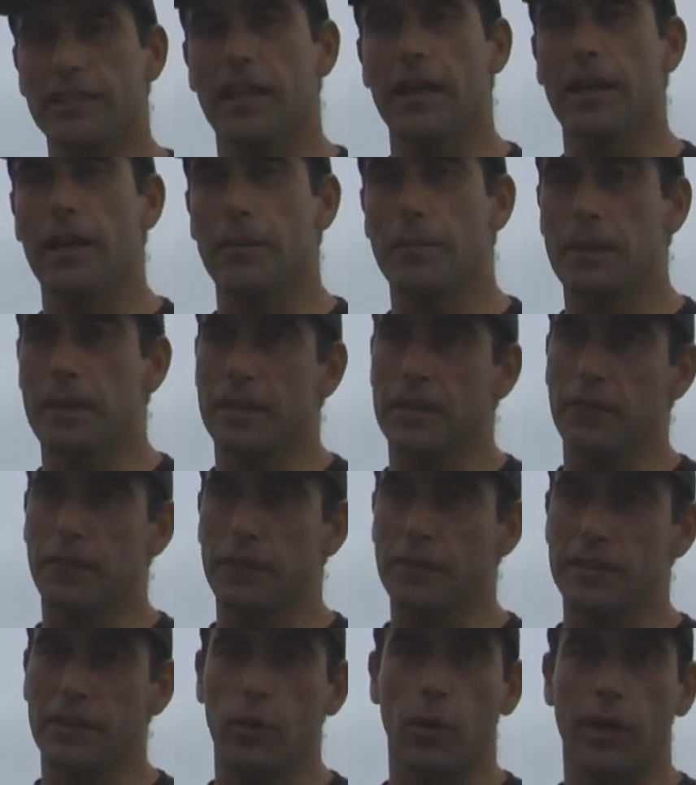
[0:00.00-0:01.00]
está, bien
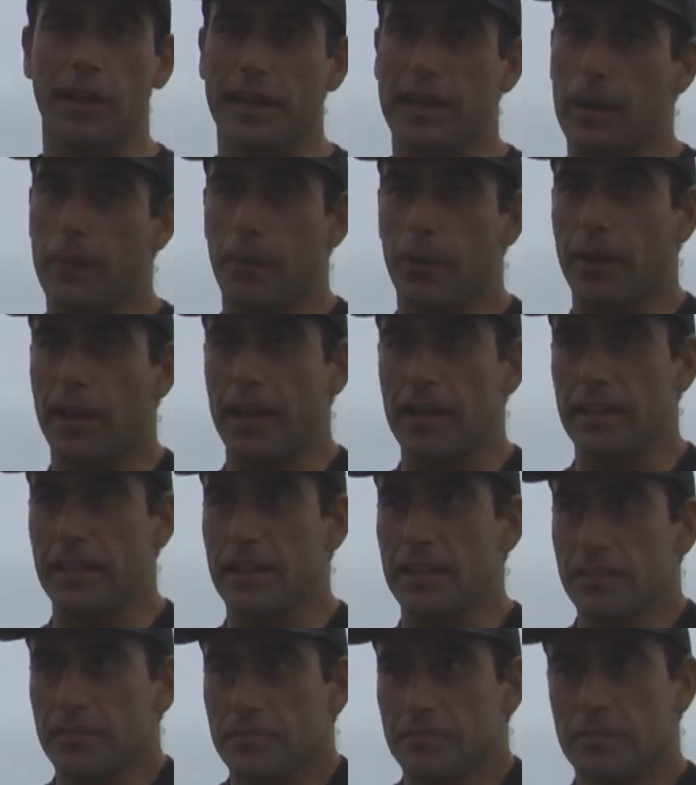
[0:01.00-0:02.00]
difícil, cualquiera puede
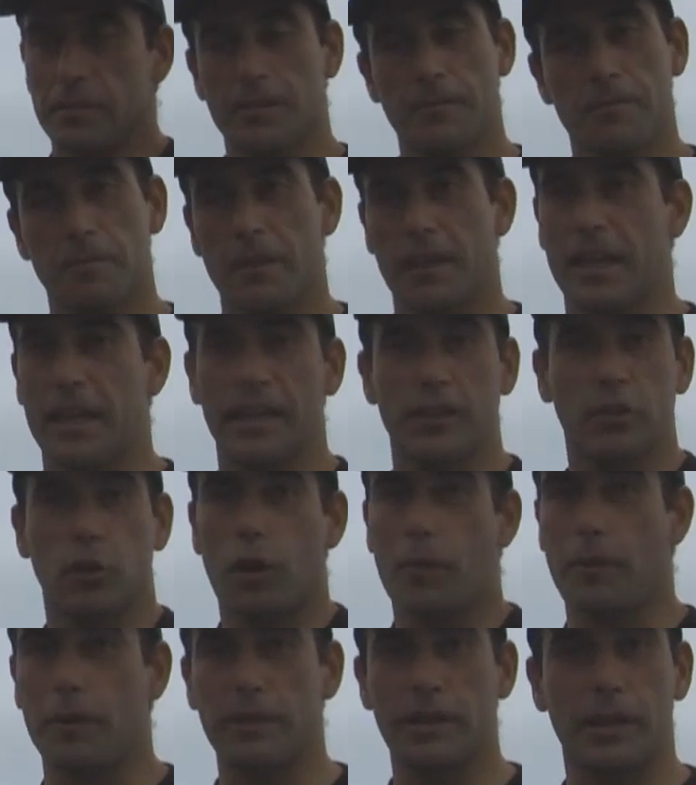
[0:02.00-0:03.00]
ganar, eh,
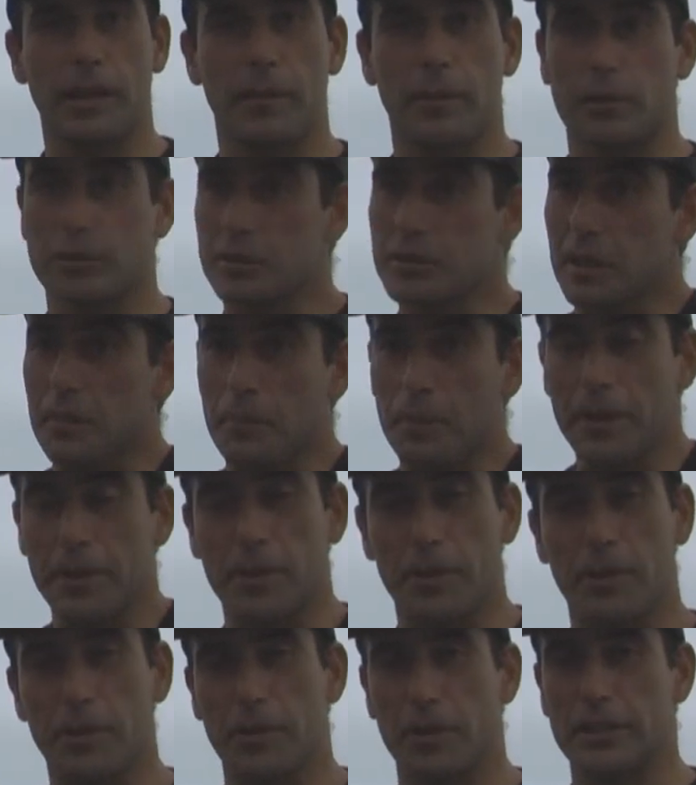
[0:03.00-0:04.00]
todo depende del campeonato de San
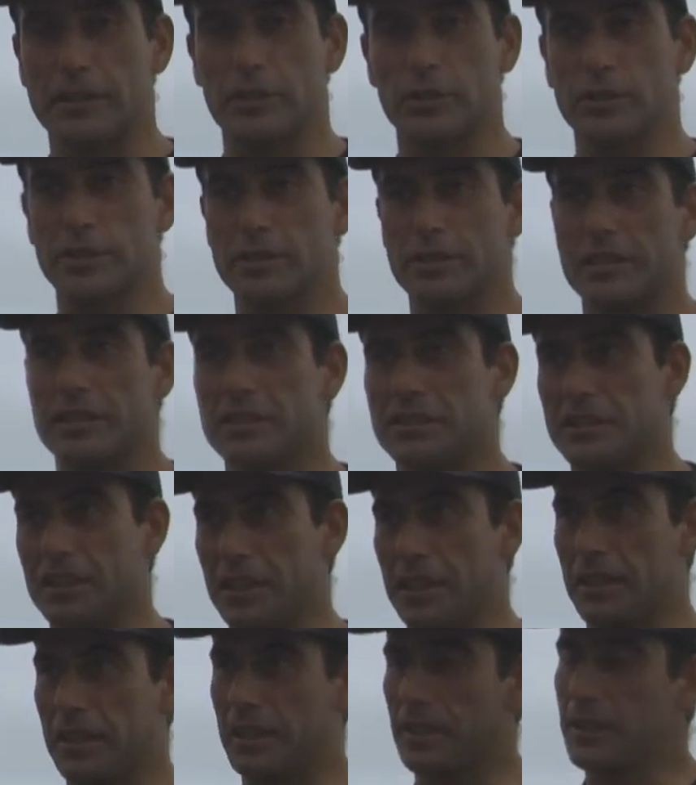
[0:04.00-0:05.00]
Pedro, Entonces
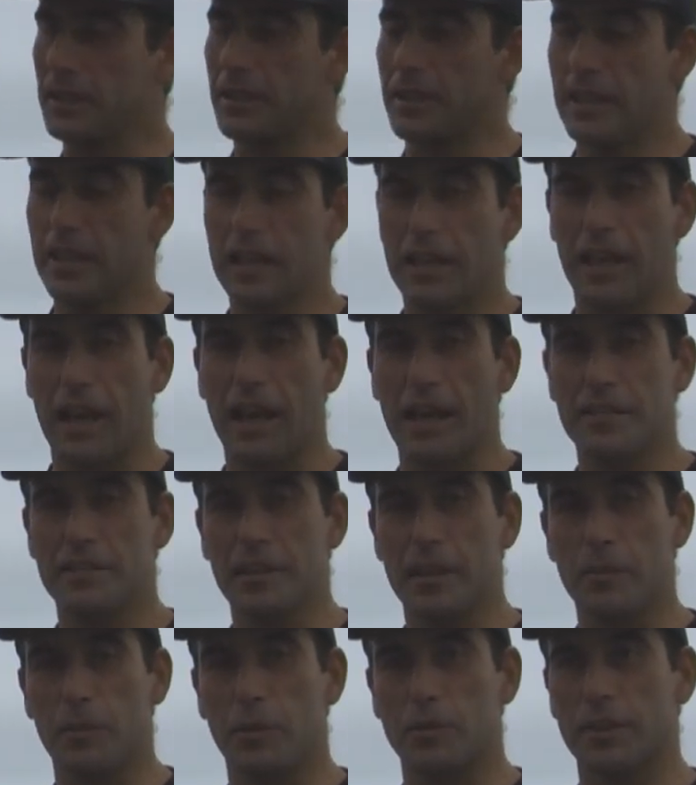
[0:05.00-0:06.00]
este, ahí
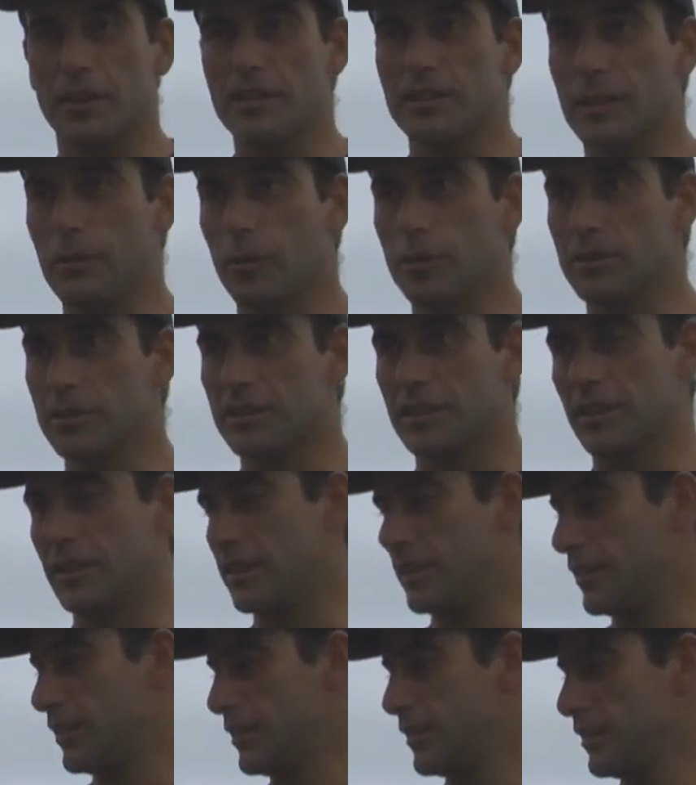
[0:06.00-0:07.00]
estamos, ahí estamos
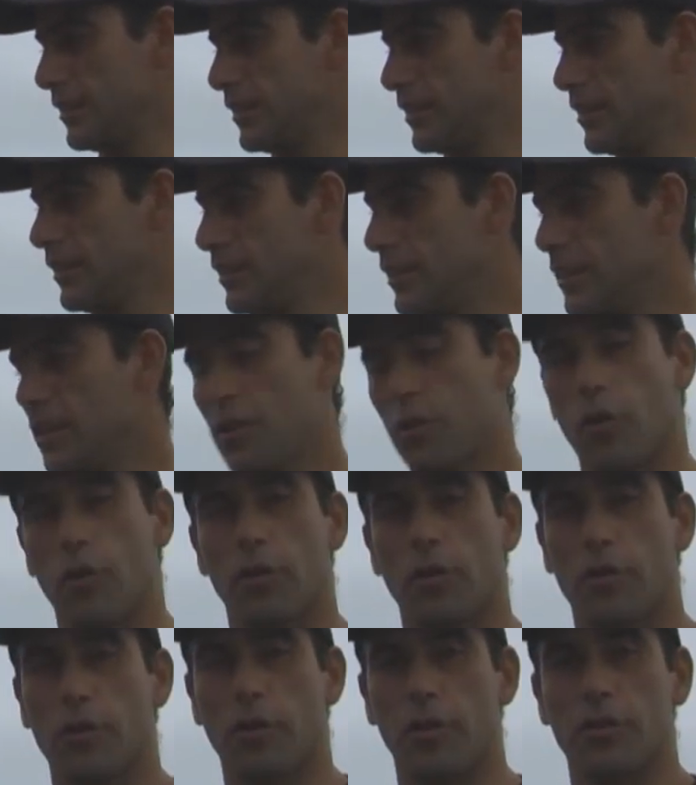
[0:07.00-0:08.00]
este,
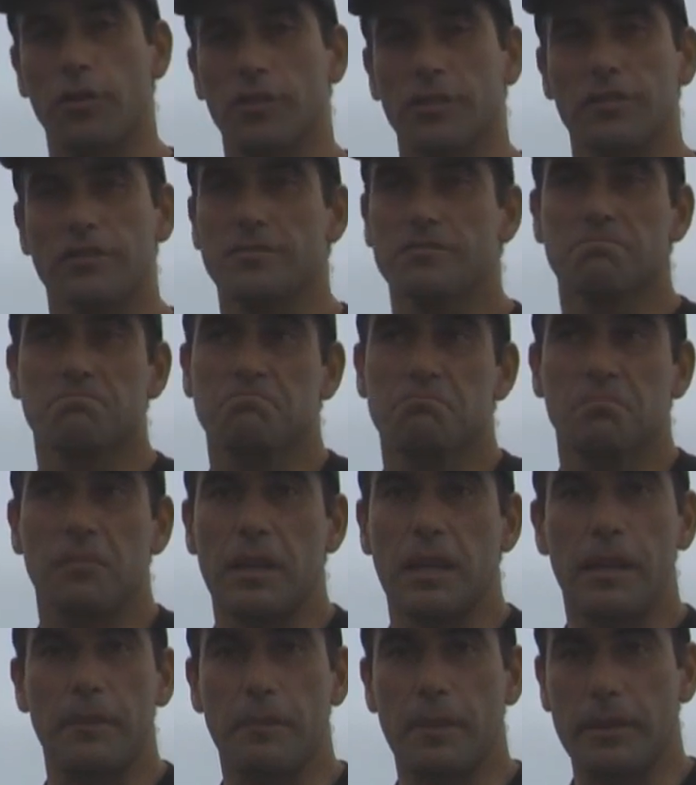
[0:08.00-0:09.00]
con,
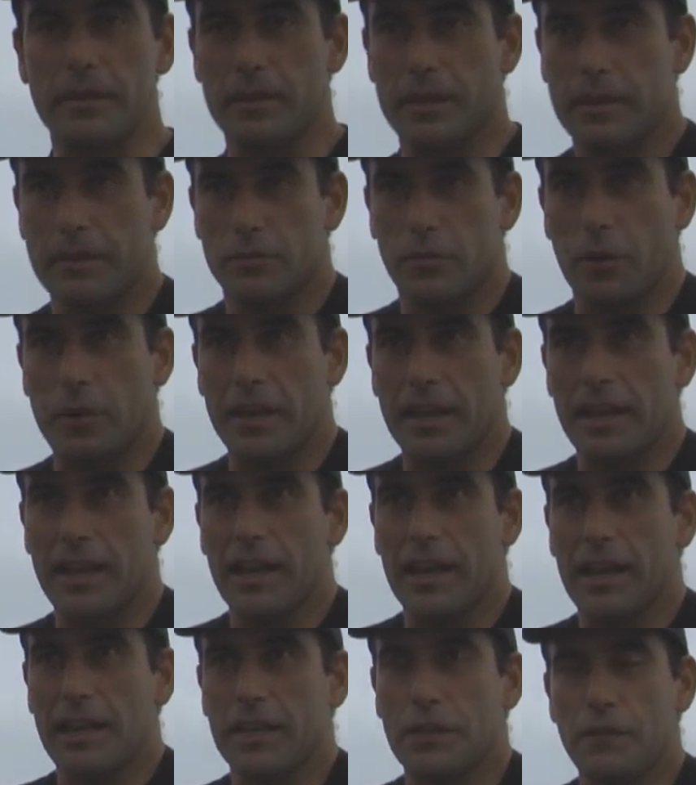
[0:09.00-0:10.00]
eh,
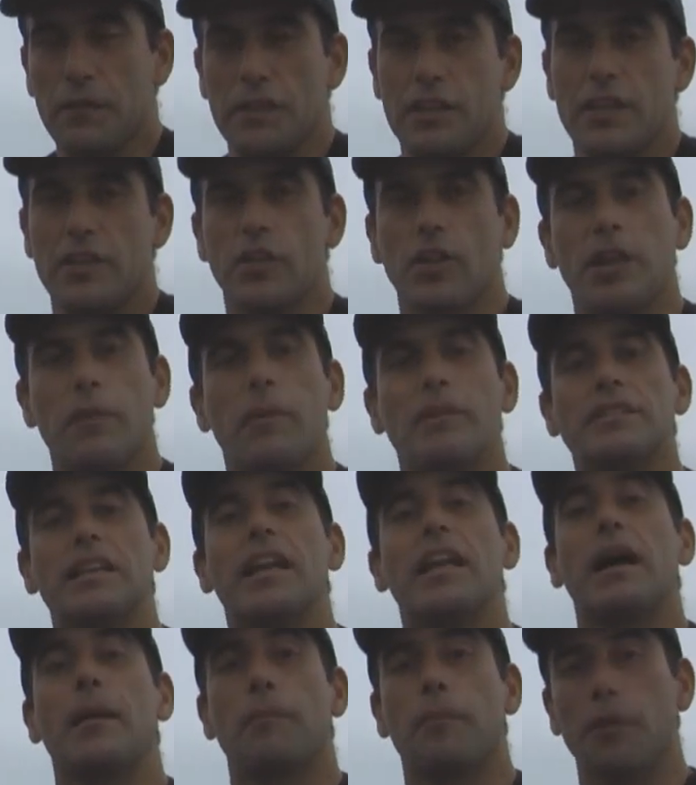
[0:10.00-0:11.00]
todavía definiendo quién va a
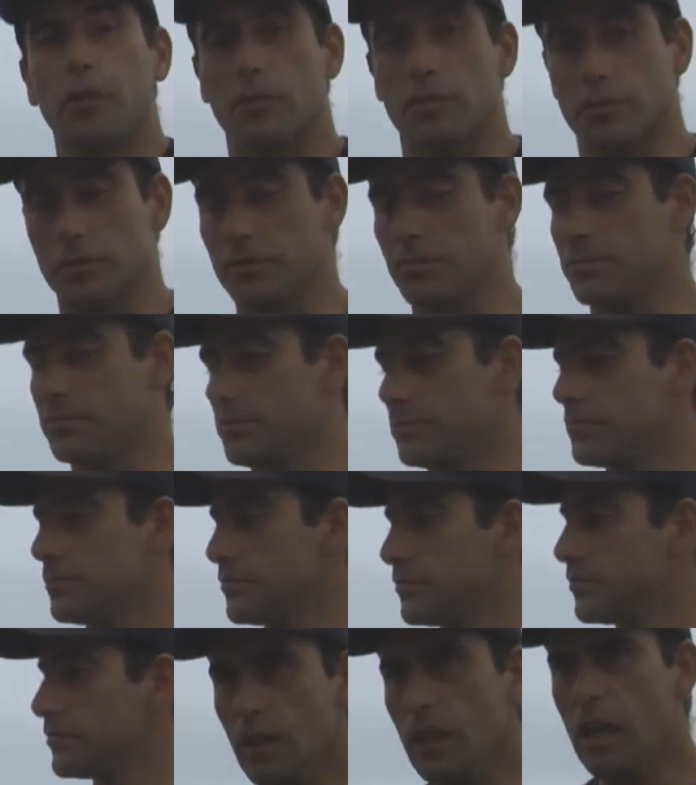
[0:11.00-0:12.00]
ser el campeón,
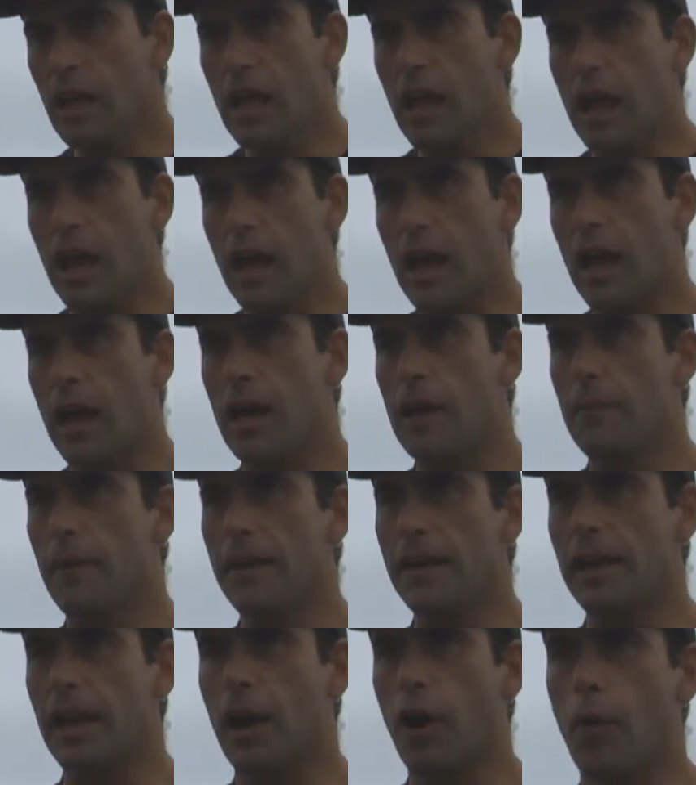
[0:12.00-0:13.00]

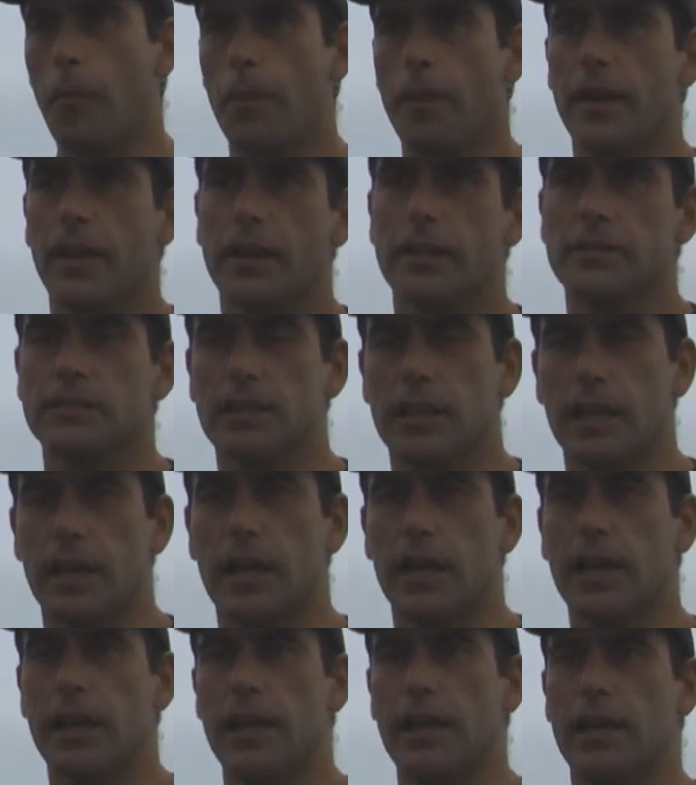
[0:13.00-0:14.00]
Además de la Open
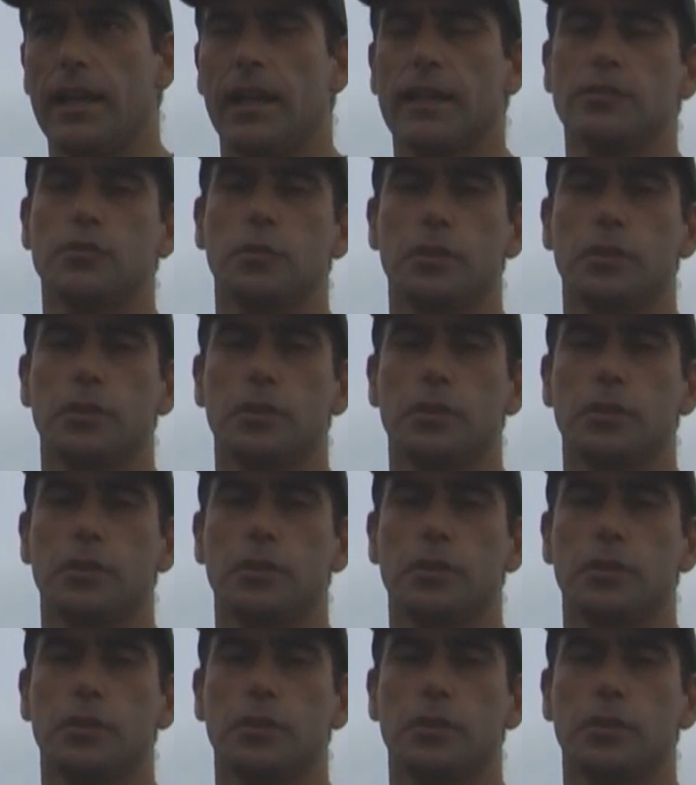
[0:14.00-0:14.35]
está a eh, la